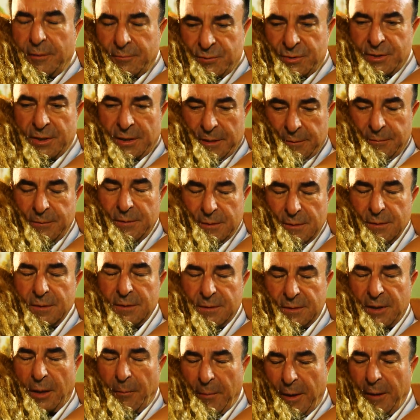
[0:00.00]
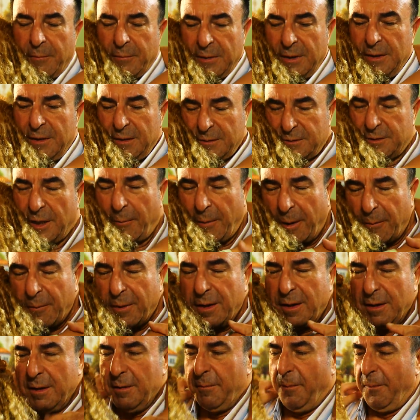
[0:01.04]
Tamam canım. tamam,
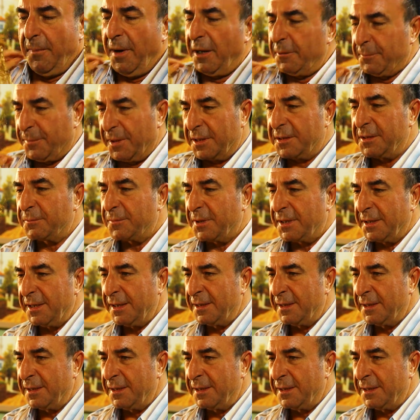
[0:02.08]
tamam. Bak bakayım